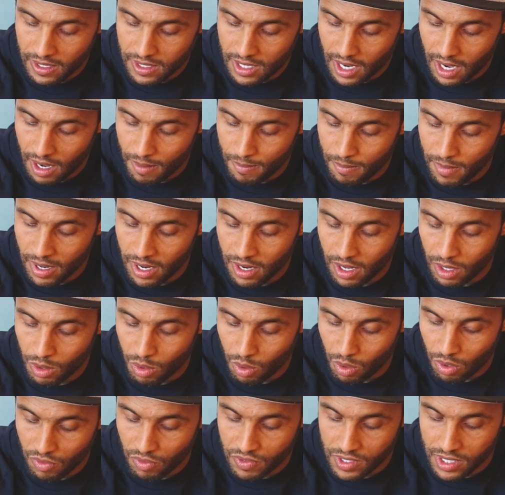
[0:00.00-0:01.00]
تحملنا
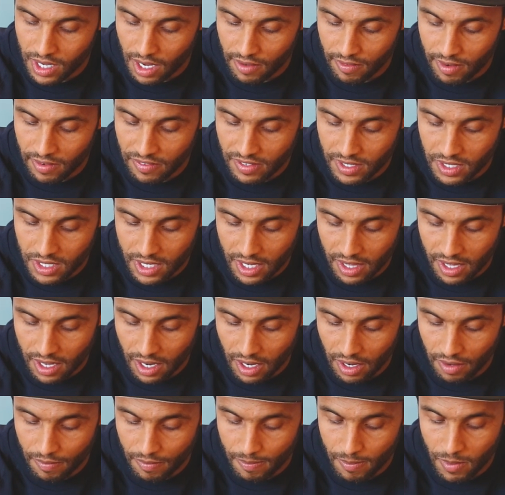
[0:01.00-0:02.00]
ظروف صعبة في
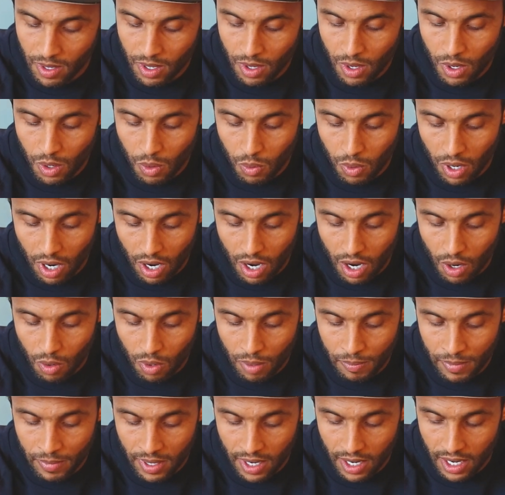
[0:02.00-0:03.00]
التدريب
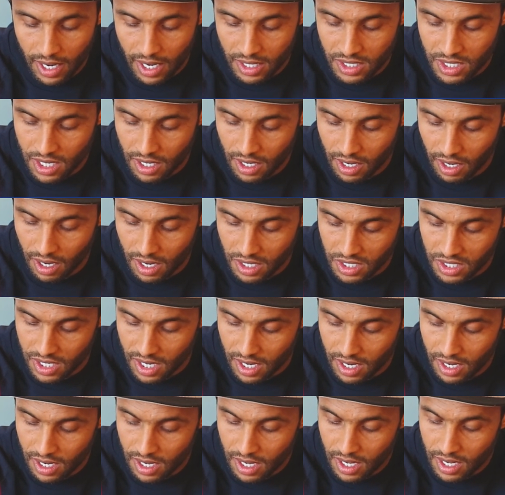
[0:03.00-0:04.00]
وقاومنا لأجل
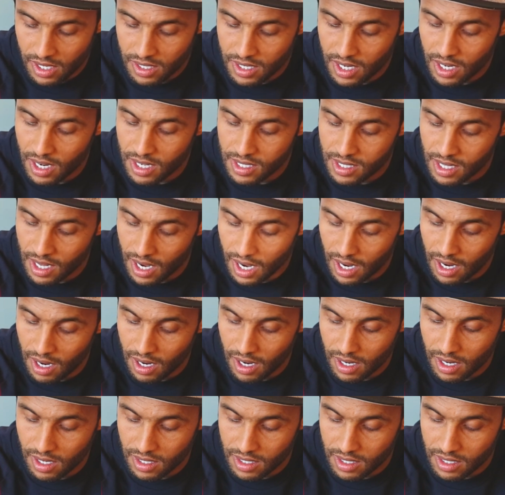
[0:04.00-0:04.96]
الرجاء تنازلنا عن